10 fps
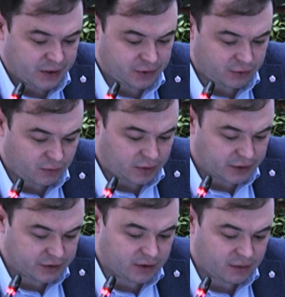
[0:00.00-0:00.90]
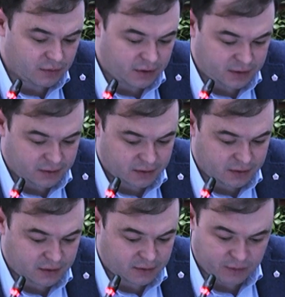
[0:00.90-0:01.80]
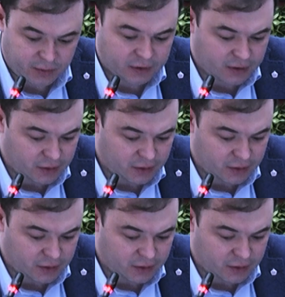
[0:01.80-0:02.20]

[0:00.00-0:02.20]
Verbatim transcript: С чего мы начали? Мы выполнили